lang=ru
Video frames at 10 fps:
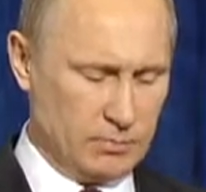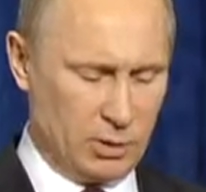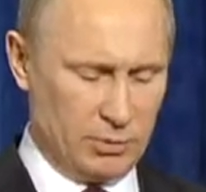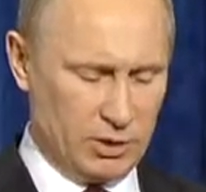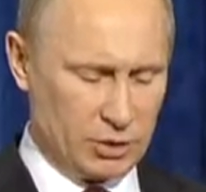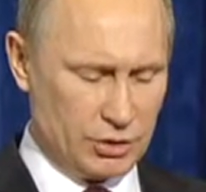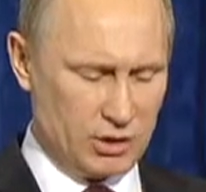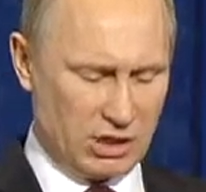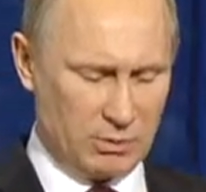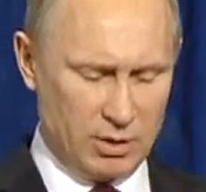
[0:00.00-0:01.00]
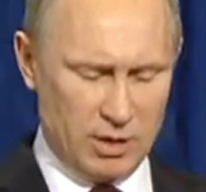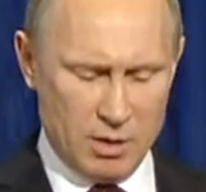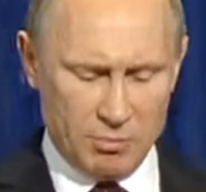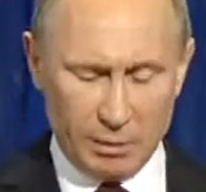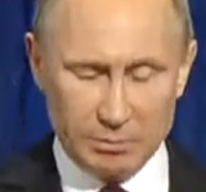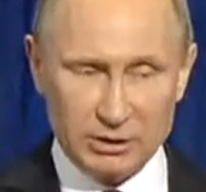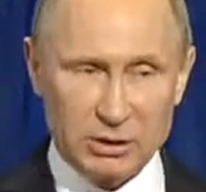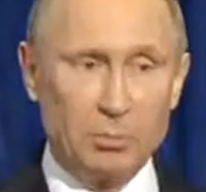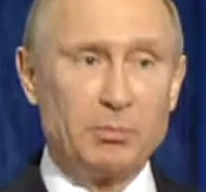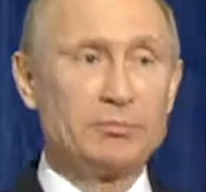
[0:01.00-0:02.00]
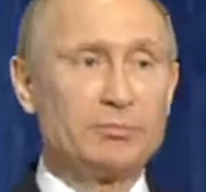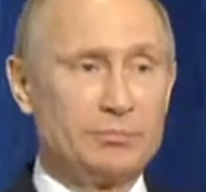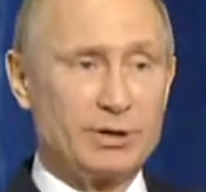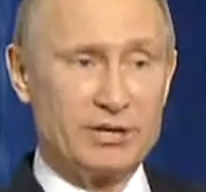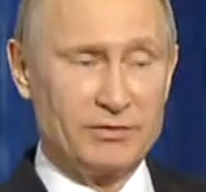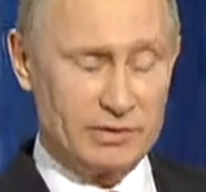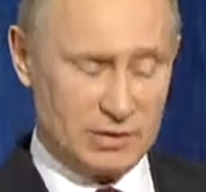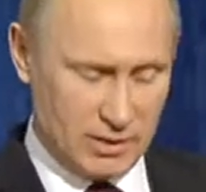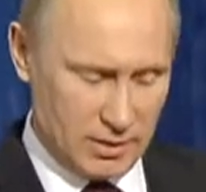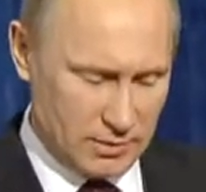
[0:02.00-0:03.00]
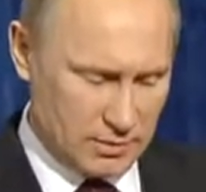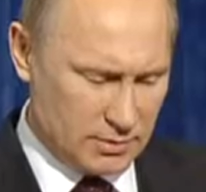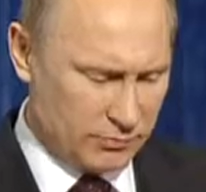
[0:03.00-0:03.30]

И мы должны такими попыткам противостоять,